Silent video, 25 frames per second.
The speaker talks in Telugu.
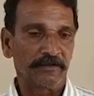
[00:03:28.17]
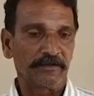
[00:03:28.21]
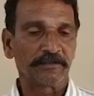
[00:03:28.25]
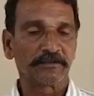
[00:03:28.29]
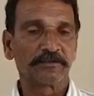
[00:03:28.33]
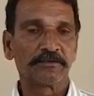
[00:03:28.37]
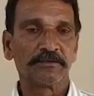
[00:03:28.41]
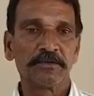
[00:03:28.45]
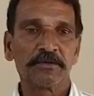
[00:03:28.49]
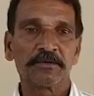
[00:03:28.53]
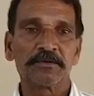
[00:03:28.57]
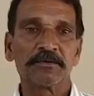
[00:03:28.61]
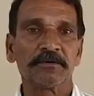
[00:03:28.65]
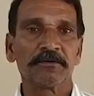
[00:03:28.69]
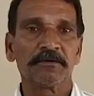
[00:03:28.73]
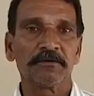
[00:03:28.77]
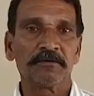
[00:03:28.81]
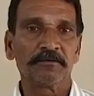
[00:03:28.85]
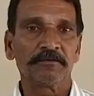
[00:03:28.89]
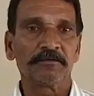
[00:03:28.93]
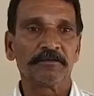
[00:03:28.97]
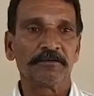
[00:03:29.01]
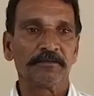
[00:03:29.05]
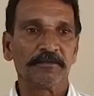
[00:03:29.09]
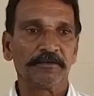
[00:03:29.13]
ఇద్దరు
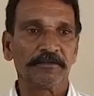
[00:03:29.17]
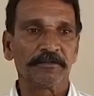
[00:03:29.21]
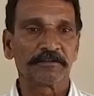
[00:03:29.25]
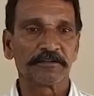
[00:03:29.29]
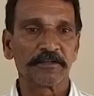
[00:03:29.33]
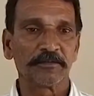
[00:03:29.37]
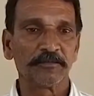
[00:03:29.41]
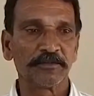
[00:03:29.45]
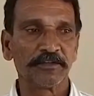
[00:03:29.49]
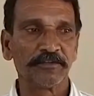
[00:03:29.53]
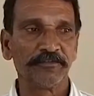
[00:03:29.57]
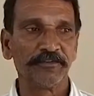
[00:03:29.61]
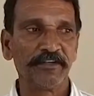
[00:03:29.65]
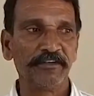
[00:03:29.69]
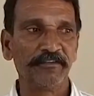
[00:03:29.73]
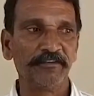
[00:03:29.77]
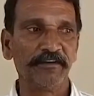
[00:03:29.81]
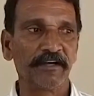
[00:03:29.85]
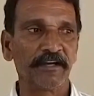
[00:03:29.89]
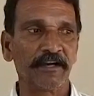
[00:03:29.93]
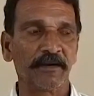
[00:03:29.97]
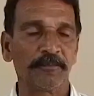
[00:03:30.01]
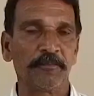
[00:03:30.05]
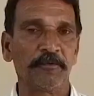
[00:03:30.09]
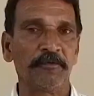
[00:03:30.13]
ఇంతకుముందు
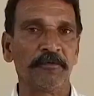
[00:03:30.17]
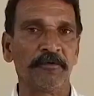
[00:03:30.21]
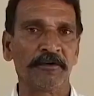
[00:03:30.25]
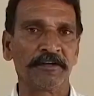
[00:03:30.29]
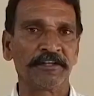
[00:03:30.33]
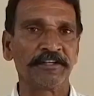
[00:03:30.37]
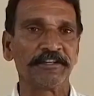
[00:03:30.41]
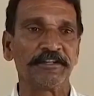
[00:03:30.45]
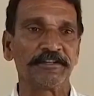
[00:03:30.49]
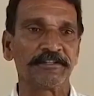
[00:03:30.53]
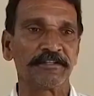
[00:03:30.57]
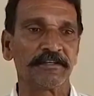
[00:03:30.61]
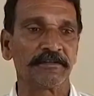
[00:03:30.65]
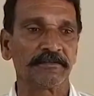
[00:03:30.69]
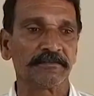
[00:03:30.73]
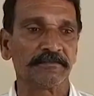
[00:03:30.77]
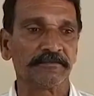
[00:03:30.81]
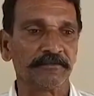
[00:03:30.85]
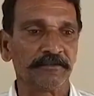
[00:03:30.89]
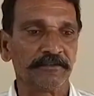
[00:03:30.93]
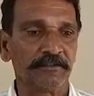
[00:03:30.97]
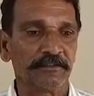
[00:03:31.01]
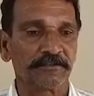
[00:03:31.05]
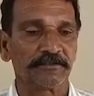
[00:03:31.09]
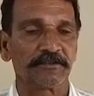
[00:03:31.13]
విడివిడిగా పోటీ చేశారు
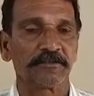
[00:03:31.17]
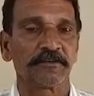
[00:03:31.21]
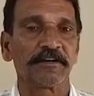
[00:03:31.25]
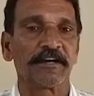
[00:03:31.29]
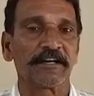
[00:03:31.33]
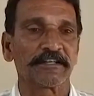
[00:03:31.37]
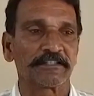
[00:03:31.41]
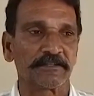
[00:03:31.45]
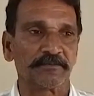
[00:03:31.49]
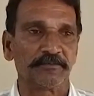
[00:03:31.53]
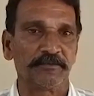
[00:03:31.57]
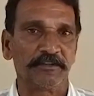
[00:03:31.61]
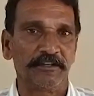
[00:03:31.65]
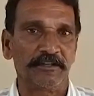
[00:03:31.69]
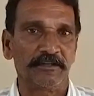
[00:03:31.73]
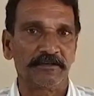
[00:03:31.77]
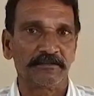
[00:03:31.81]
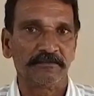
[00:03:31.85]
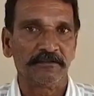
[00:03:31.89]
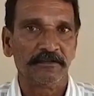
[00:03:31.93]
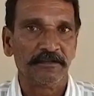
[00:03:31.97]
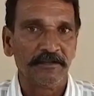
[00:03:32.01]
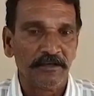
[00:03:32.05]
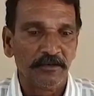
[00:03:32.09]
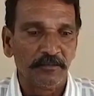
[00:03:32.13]
ఇద్దరు నష్టపోయారు
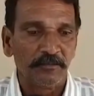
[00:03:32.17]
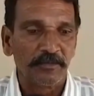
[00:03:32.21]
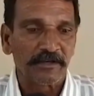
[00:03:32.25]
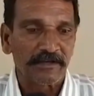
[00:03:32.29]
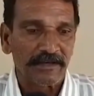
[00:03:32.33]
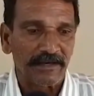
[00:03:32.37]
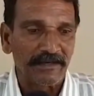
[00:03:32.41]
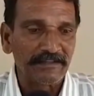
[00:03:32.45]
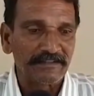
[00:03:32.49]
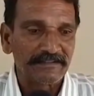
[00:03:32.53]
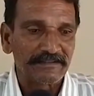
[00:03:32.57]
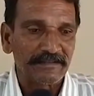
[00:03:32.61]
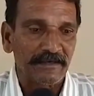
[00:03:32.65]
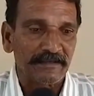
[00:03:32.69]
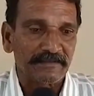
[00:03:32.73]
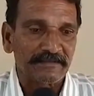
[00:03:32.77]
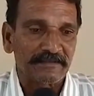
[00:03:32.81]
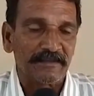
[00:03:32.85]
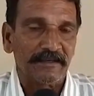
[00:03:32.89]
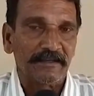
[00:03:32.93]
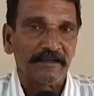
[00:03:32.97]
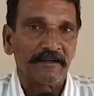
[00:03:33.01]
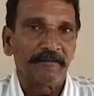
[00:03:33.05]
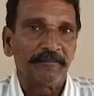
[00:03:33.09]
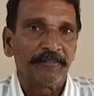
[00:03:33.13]
ఇప్పుడు కలిసి
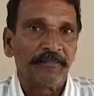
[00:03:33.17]
చేస్తే